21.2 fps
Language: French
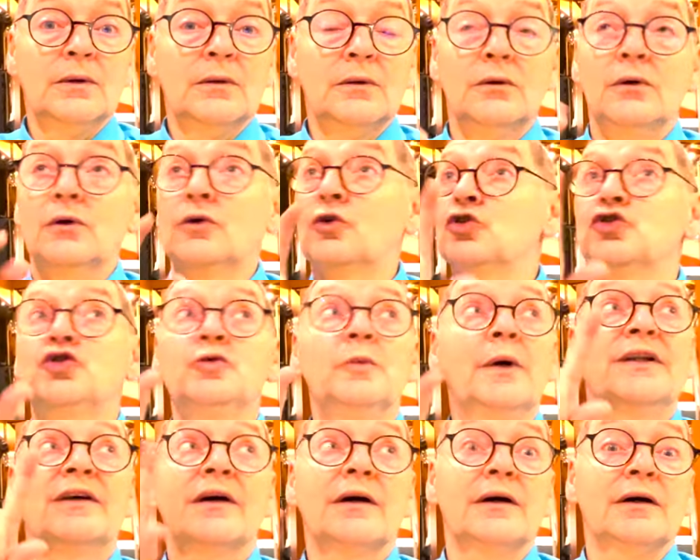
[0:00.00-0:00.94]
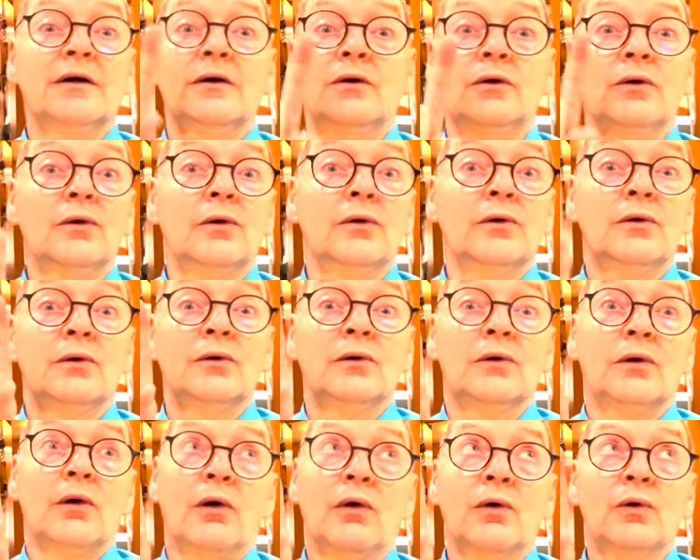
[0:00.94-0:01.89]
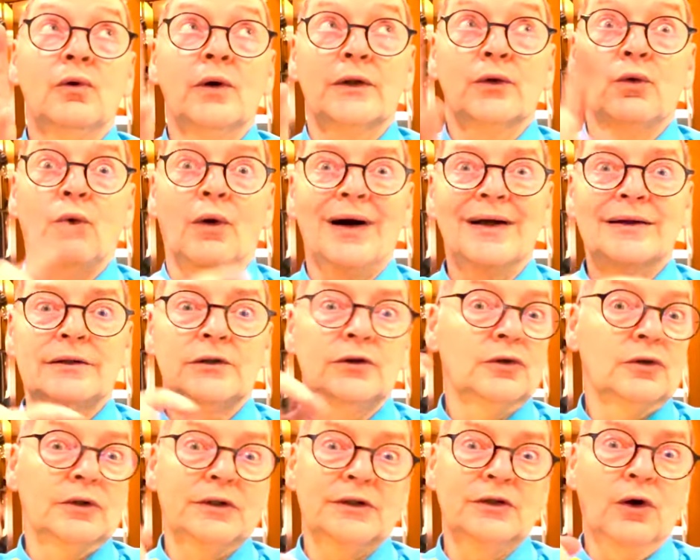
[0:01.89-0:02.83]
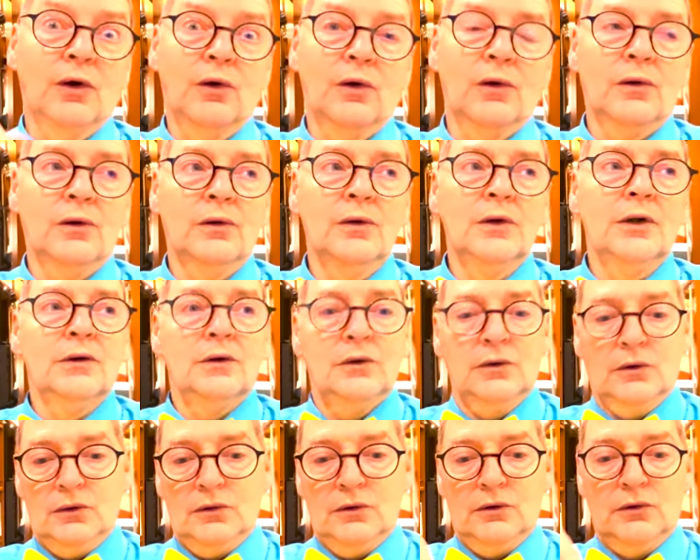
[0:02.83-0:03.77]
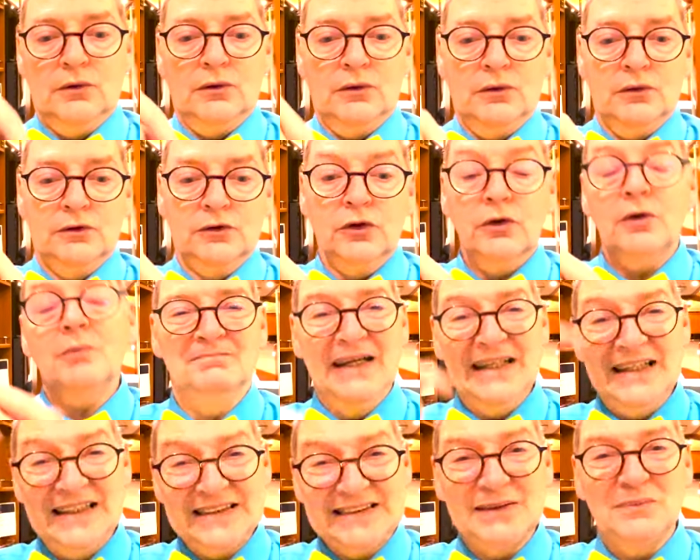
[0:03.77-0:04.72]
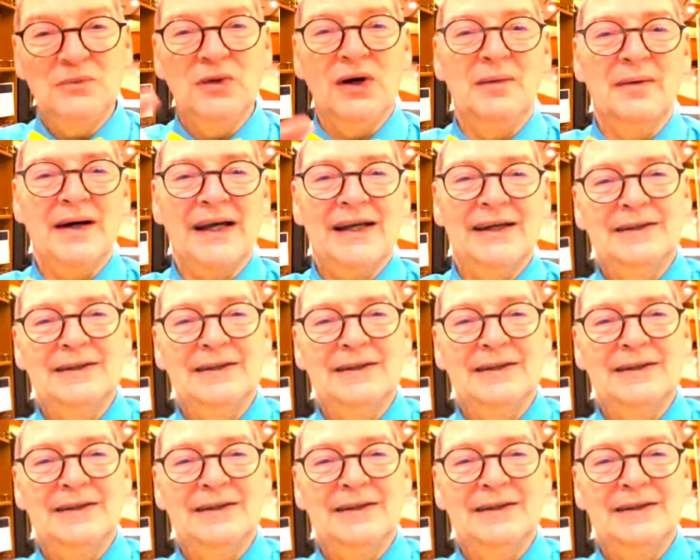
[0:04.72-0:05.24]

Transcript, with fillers: euh, que je mettrai euh, en haut à droite et dans le truc mais c'est pour après.